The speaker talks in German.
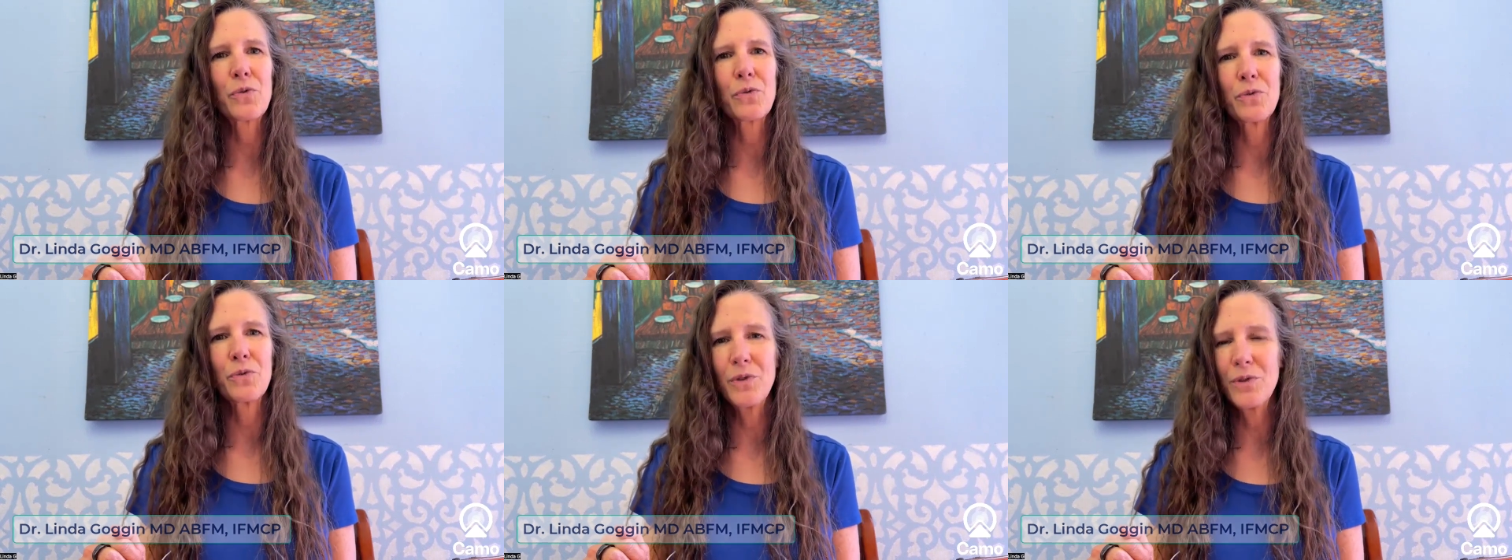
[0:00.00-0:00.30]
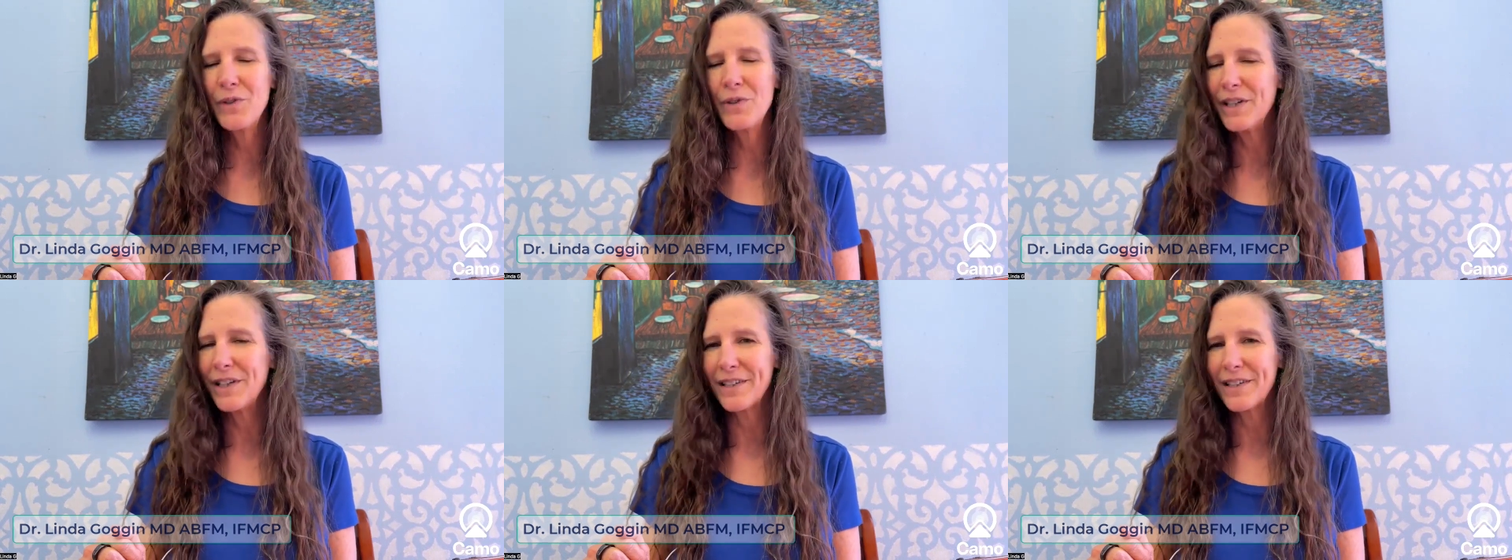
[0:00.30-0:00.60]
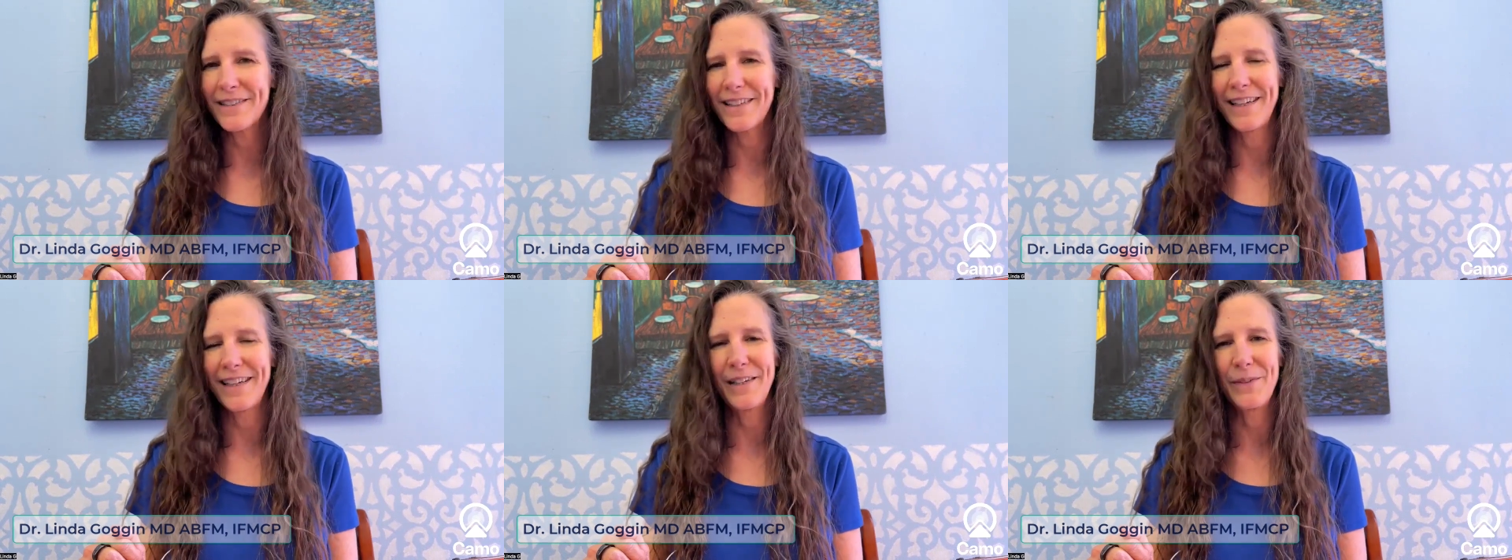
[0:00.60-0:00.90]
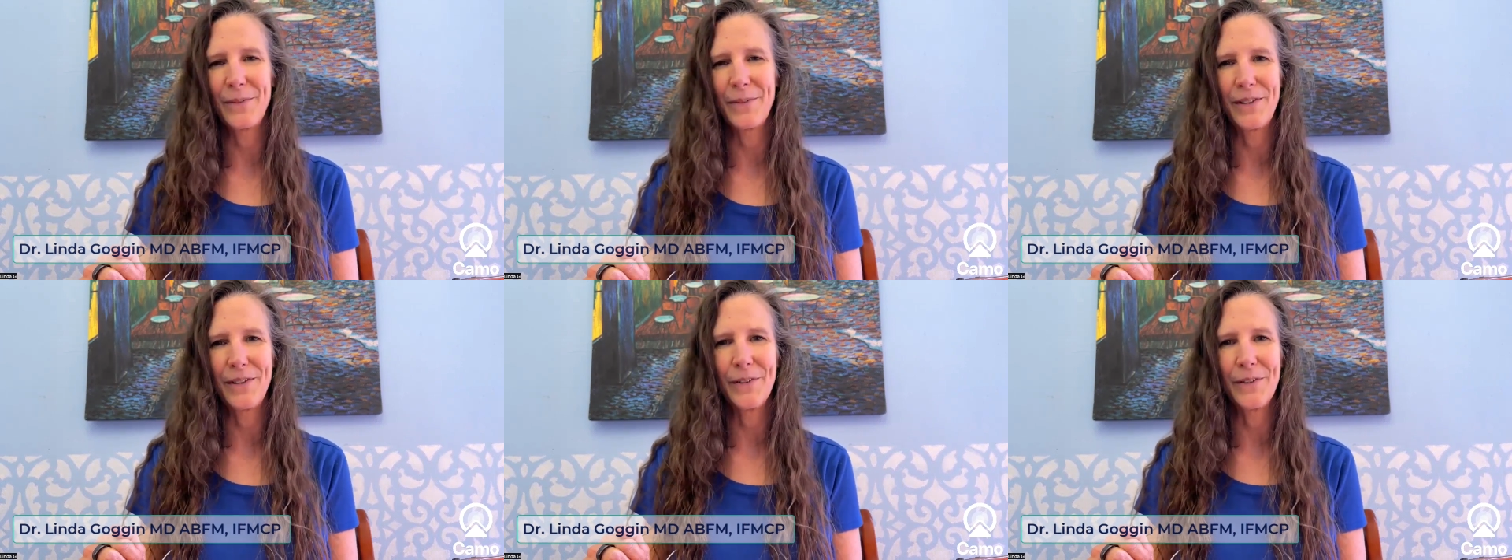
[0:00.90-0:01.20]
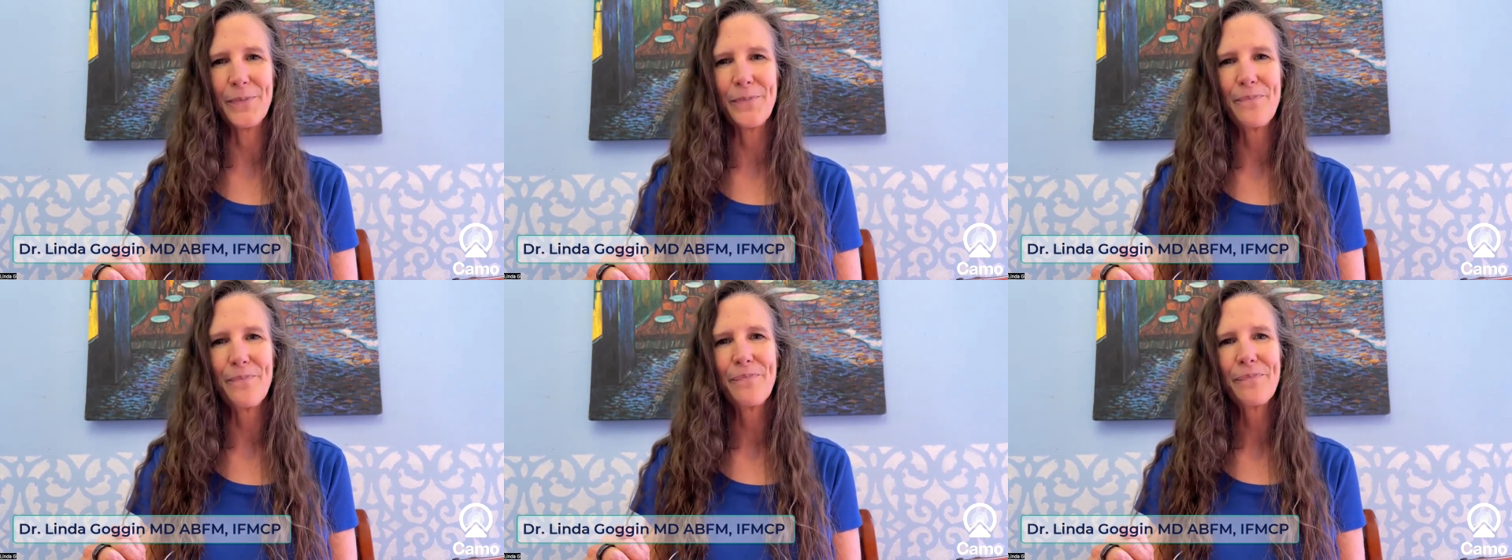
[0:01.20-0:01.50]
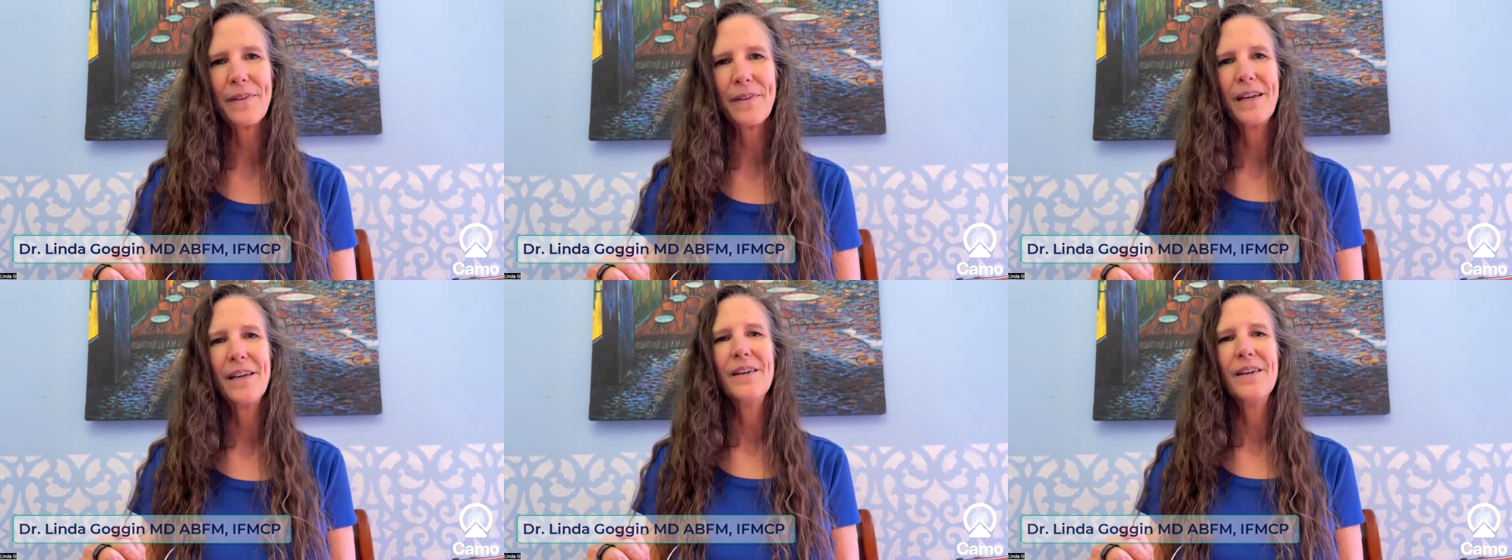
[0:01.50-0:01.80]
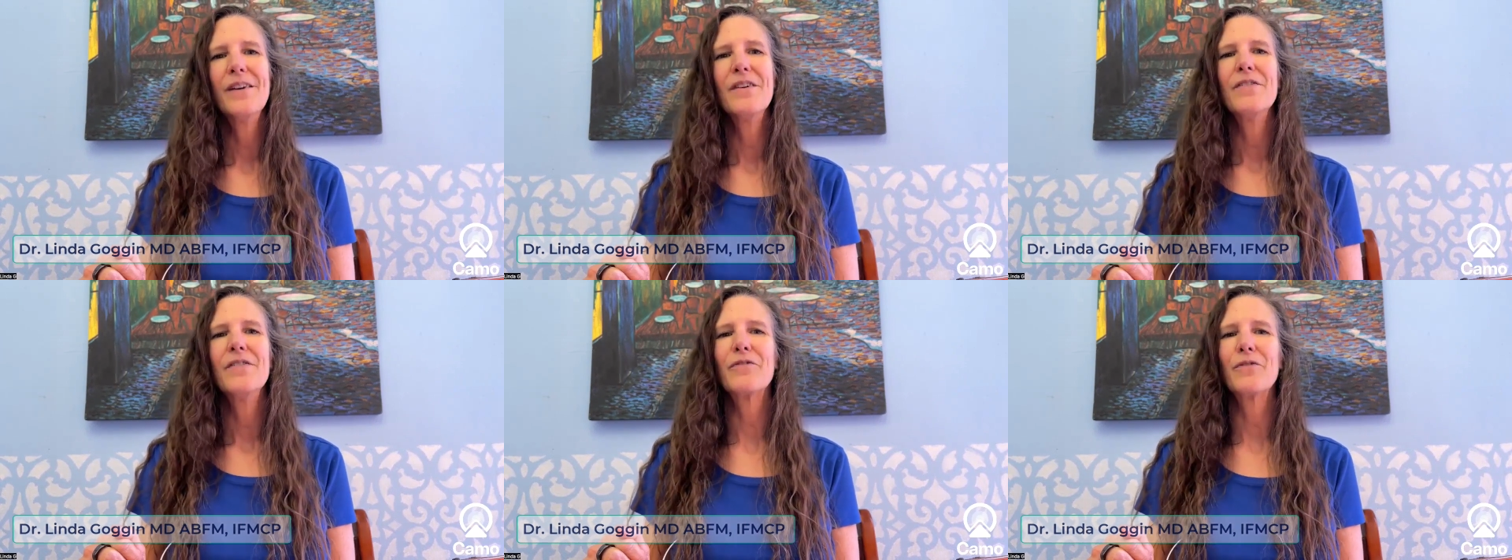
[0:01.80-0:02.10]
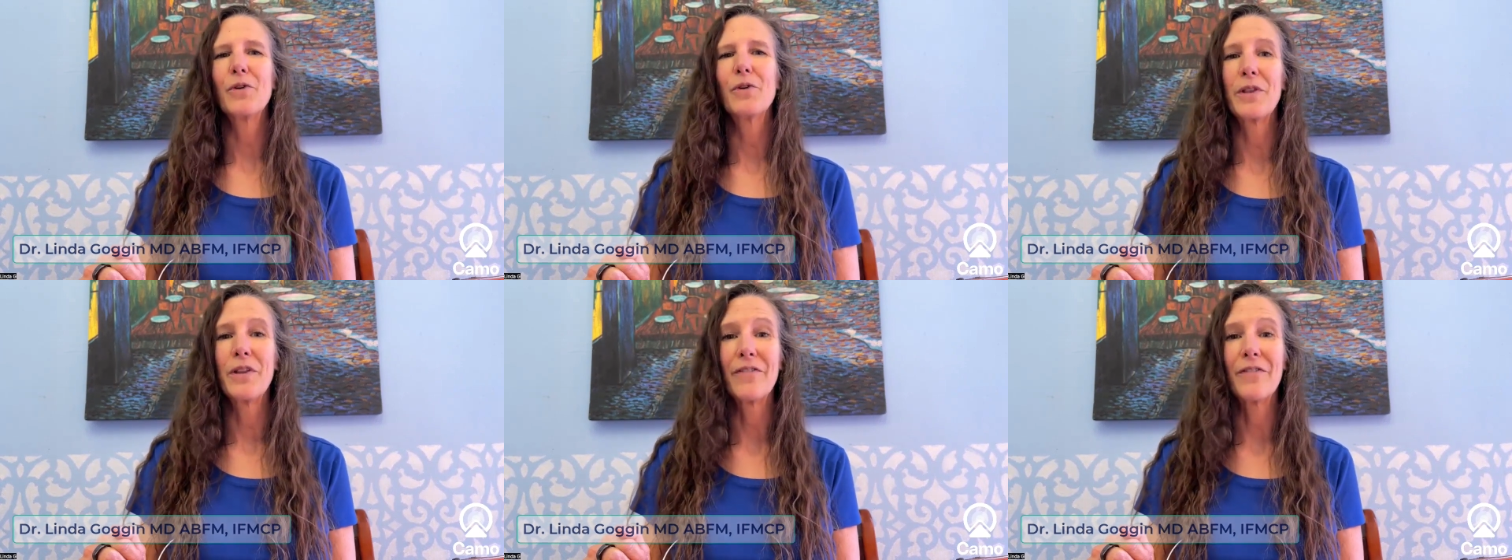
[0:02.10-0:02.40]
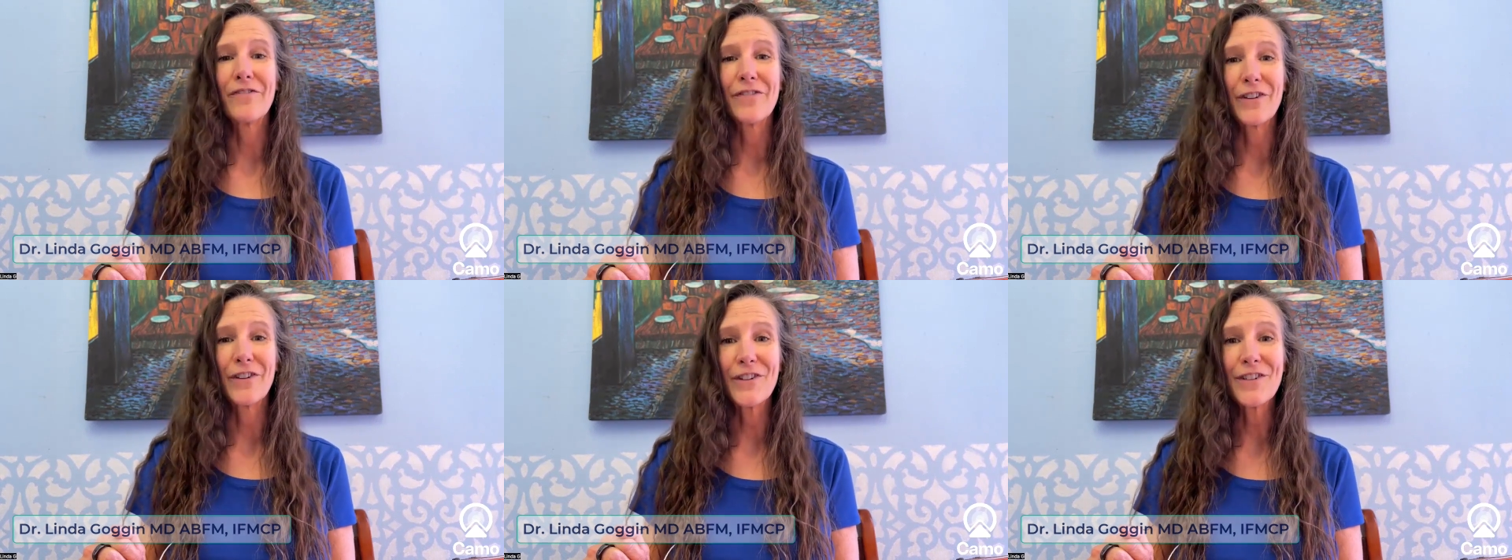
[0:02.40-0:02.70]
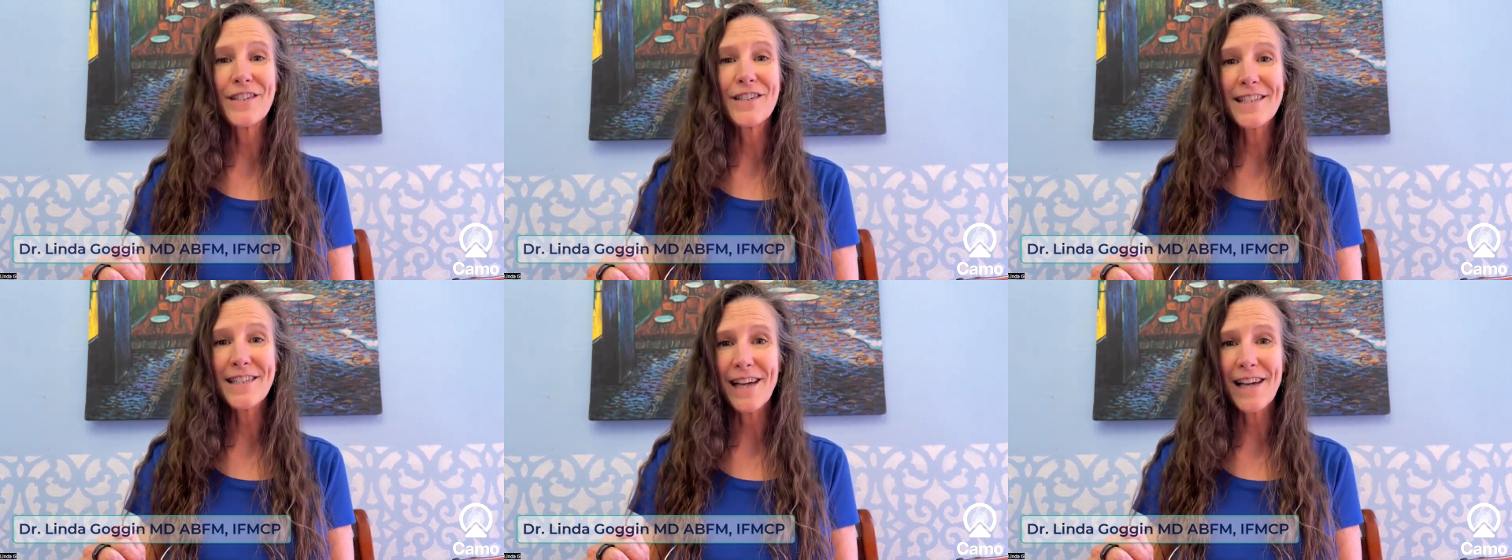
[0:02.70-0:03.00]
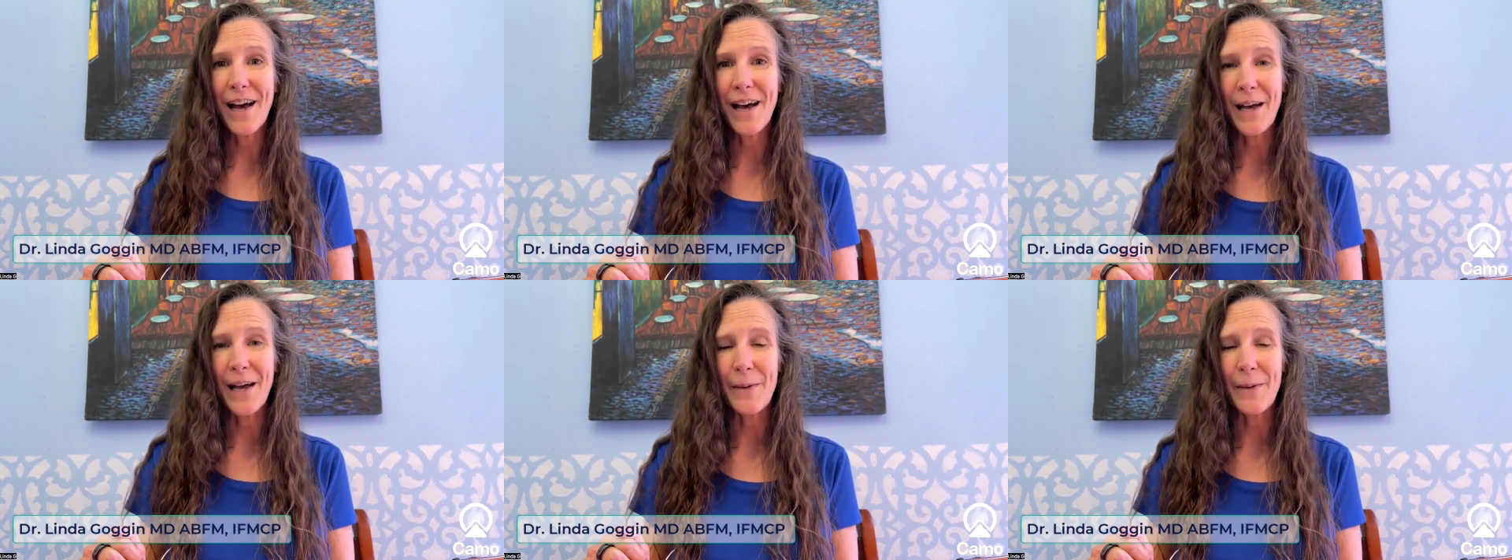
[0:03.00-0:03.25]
Aufregendes mitzuteilen. In Deutschland.